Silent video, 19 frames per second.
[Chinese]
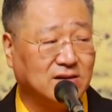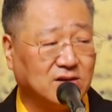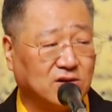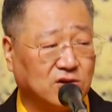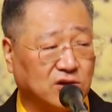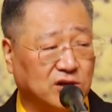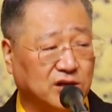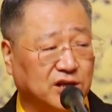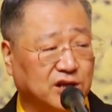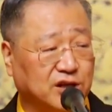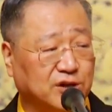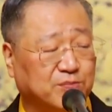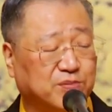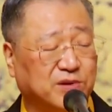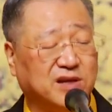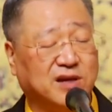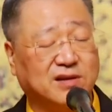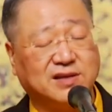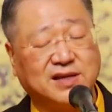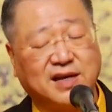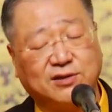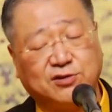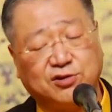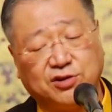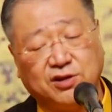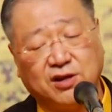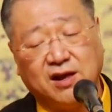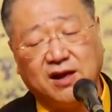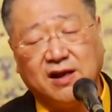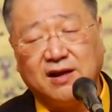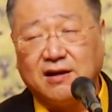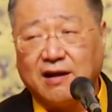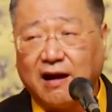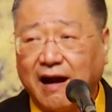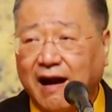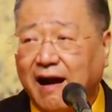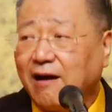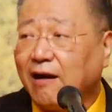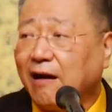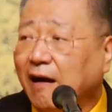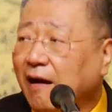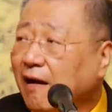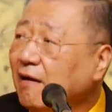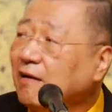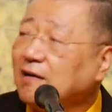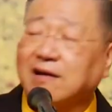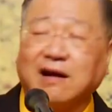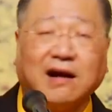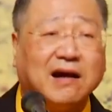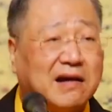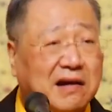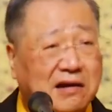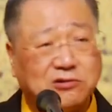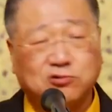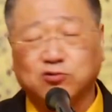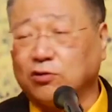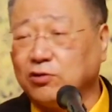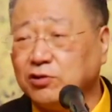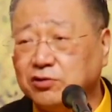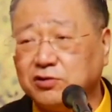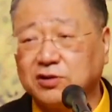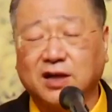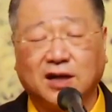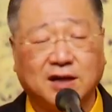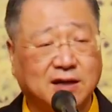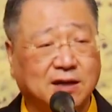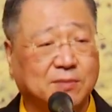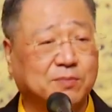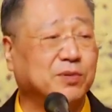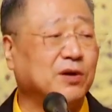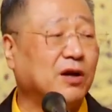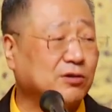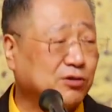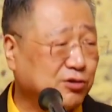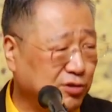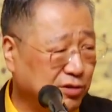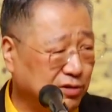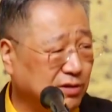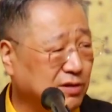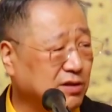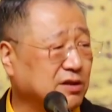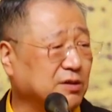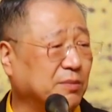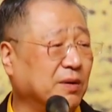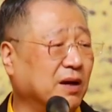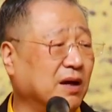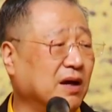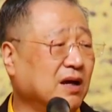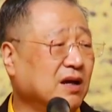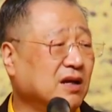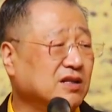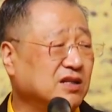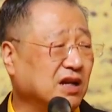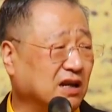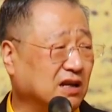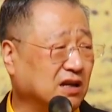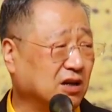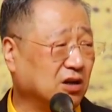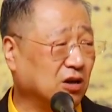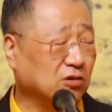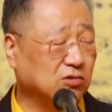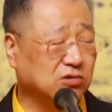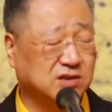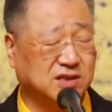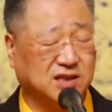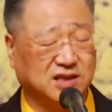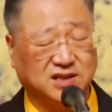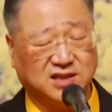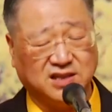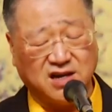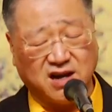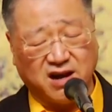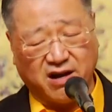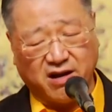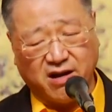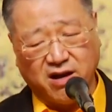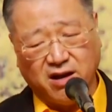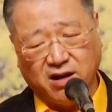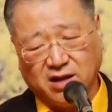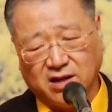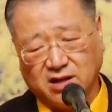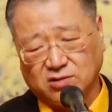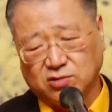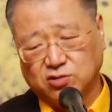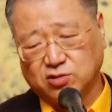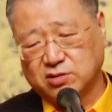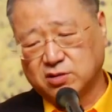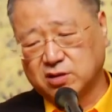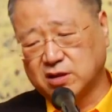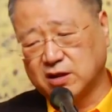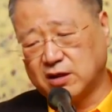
所以你不要再去啊，看看左右看看，不要去这么像个猴子一样，嗯，